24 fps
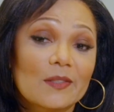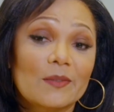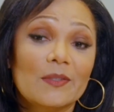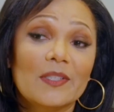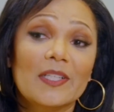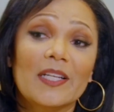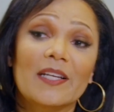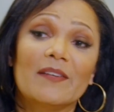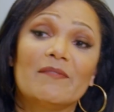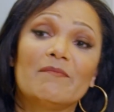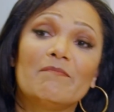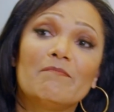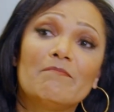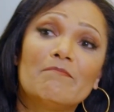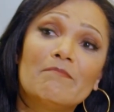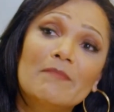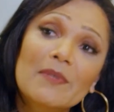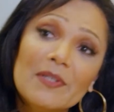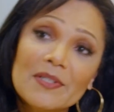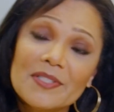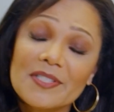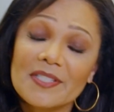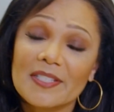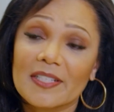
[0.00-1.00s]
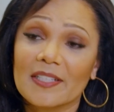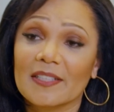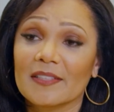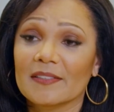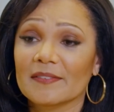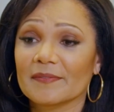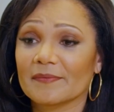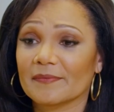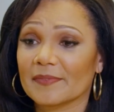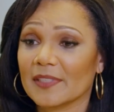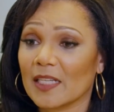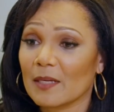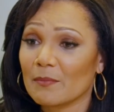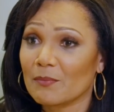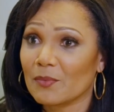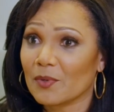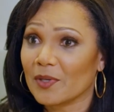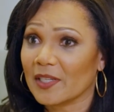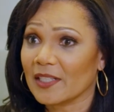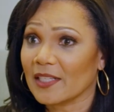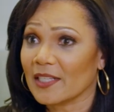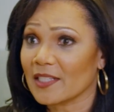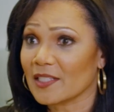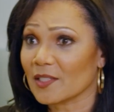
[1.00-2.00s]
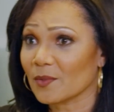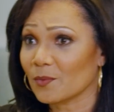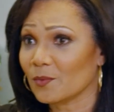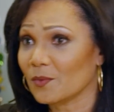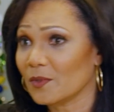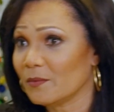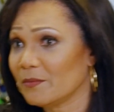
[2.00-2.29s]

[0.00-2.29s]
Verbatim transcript: C'est pas possible. Cet homme a besoin